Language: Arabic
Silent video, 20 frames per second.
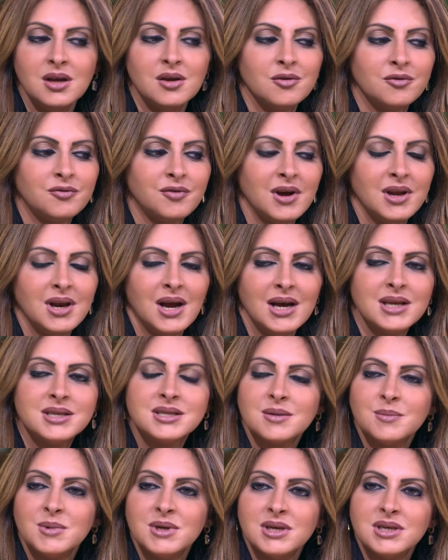
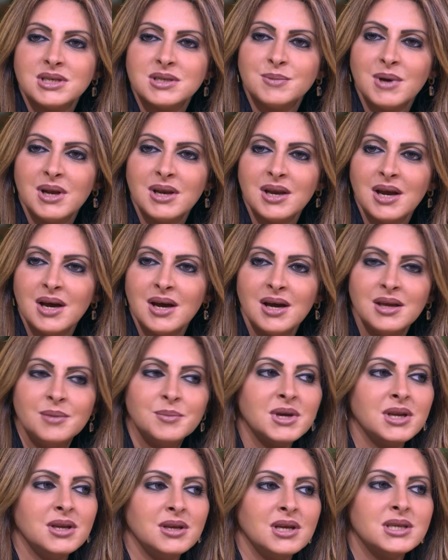فالحادثه بالنسبه لنا
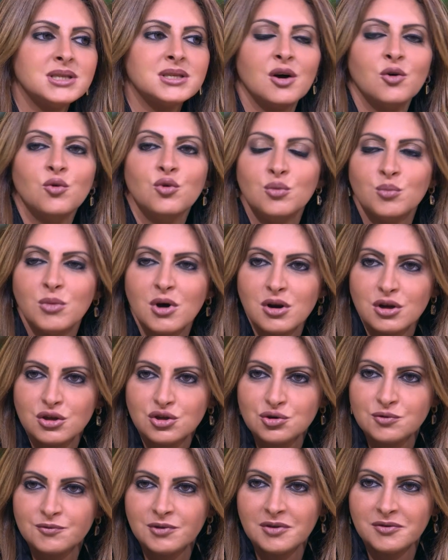يمكن الناس اول مره
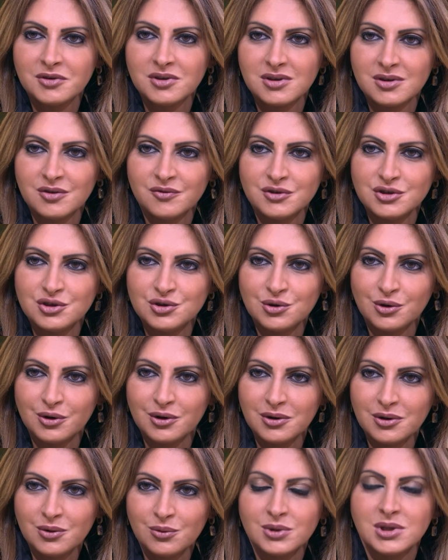تشوفها في
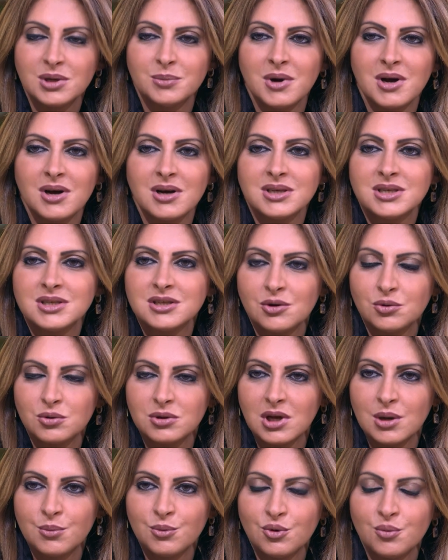التلفزيون وتبقى قاسيه
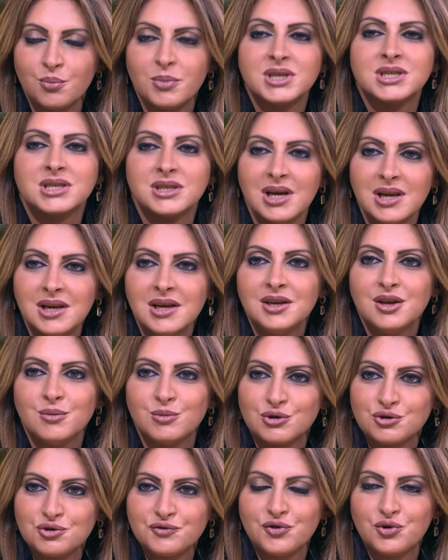قدامهم بس ده اللي احنا
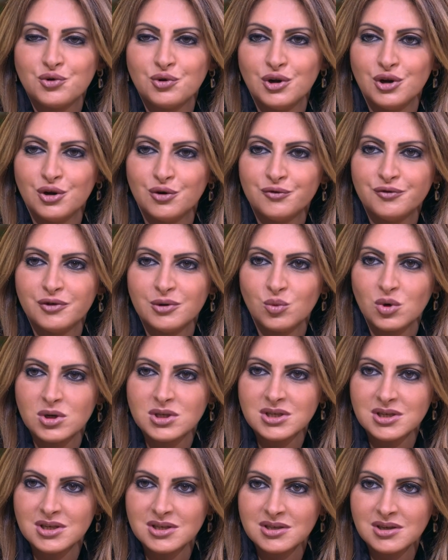بنشوفه كل يوم في
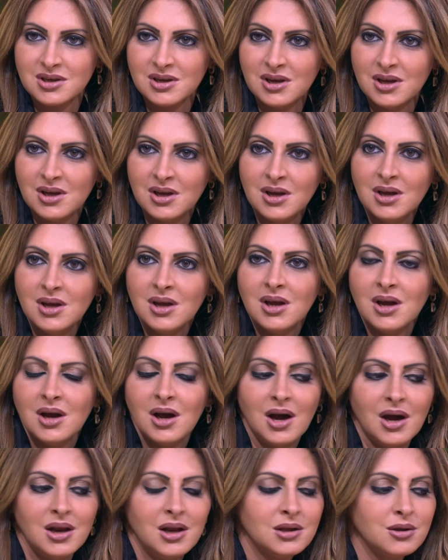المؤسسه
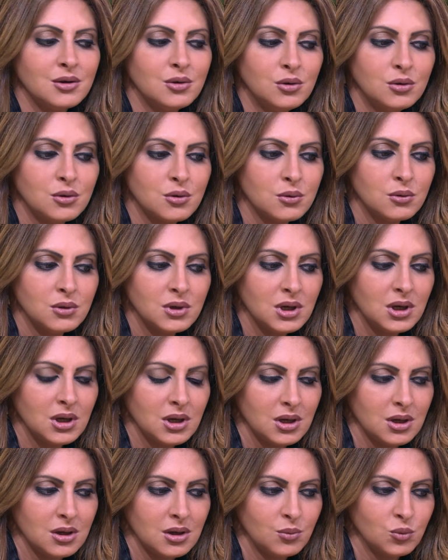حالات الحروق
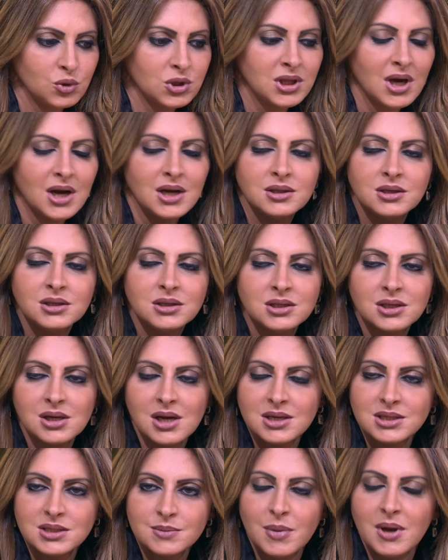آه، متعدده
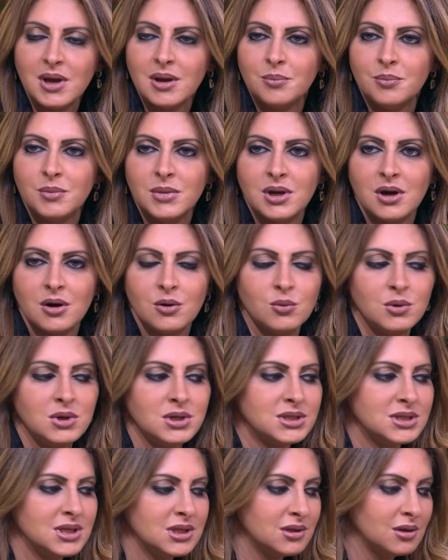الاسباب من اول
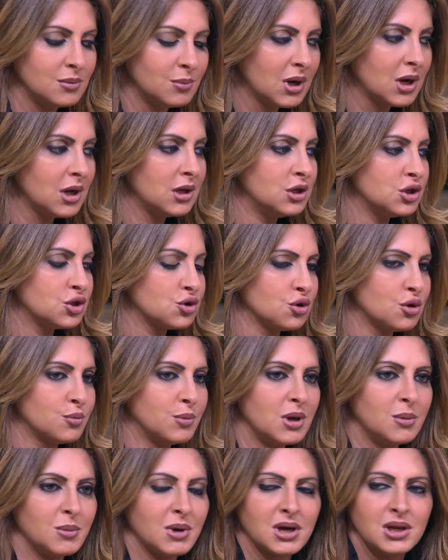الزيت المغلي
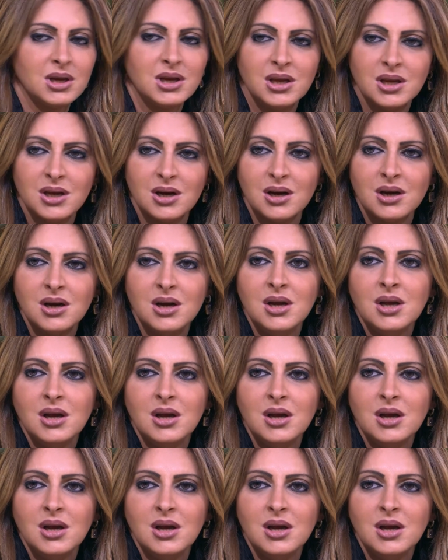الشوربه المغليه